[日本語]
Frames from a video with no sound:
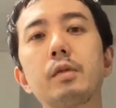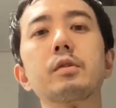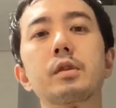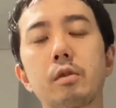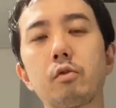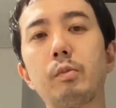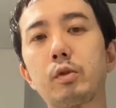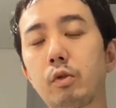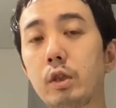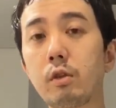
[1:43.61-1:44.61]
あるんですけど、まあ、
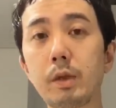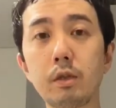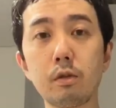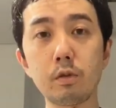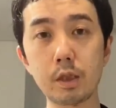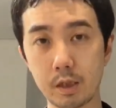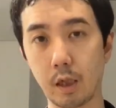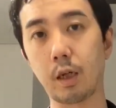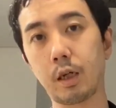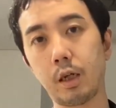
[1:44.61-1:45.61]
トリートメントですか
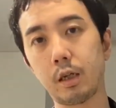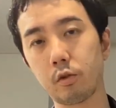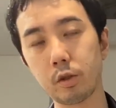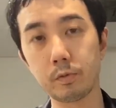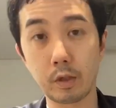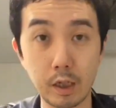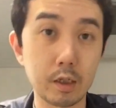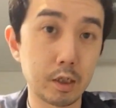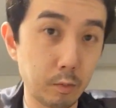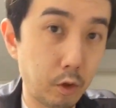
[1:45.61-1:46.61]
らカラー、トリートメントカラーっ
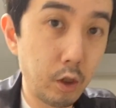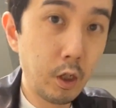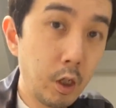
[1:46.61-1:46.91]
て言っても